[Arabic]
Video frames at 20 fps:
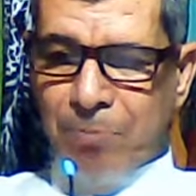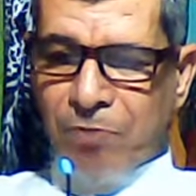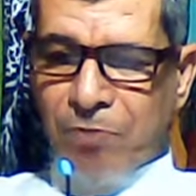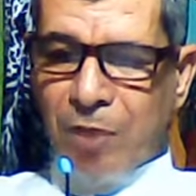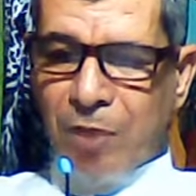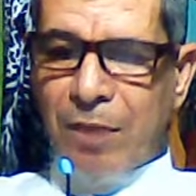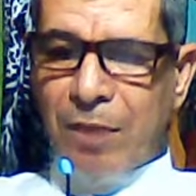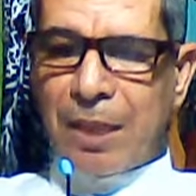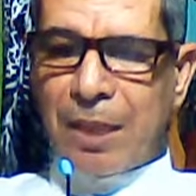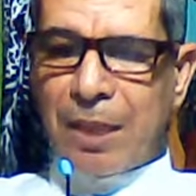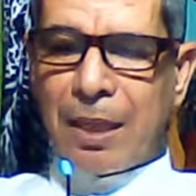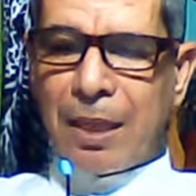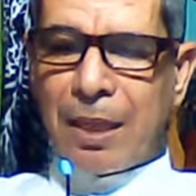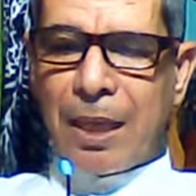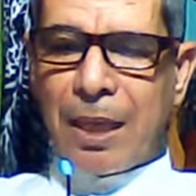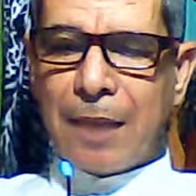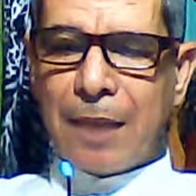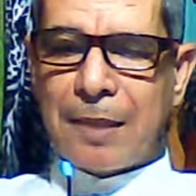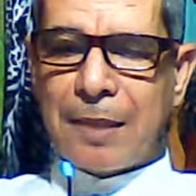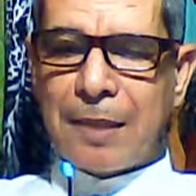
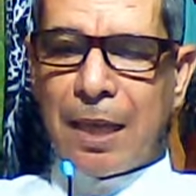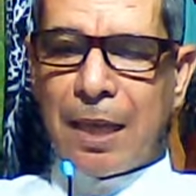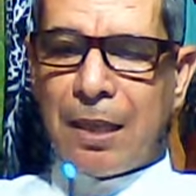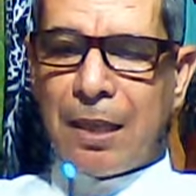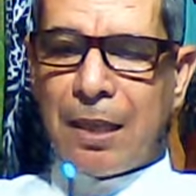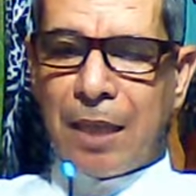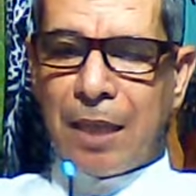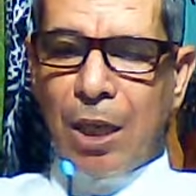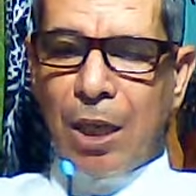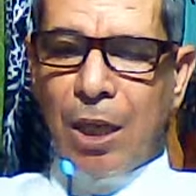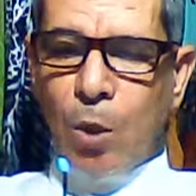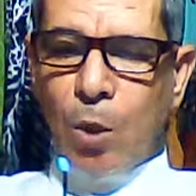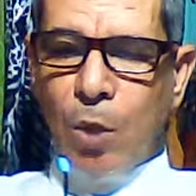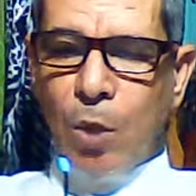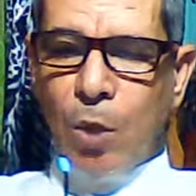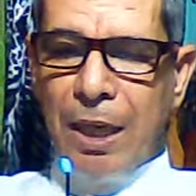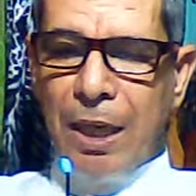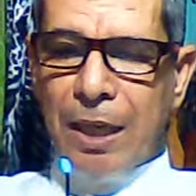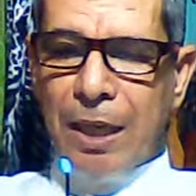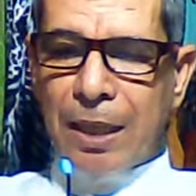فالنجاح سهل
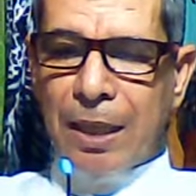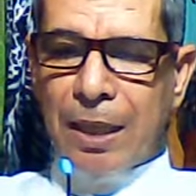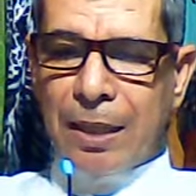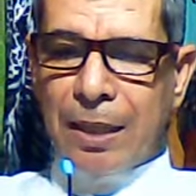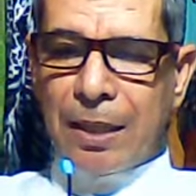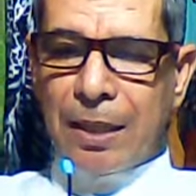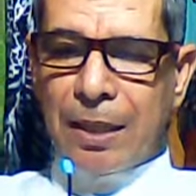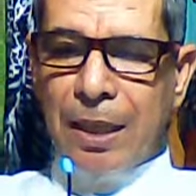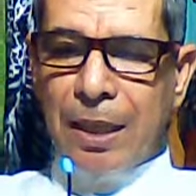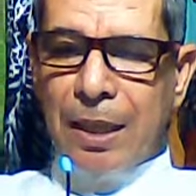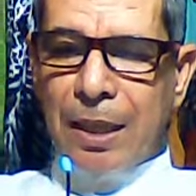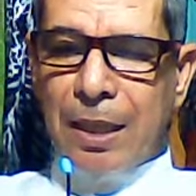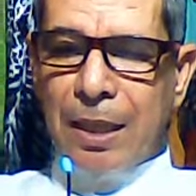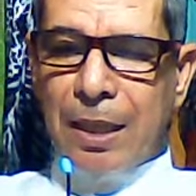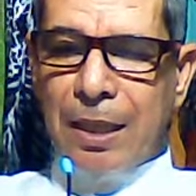ولكن آه،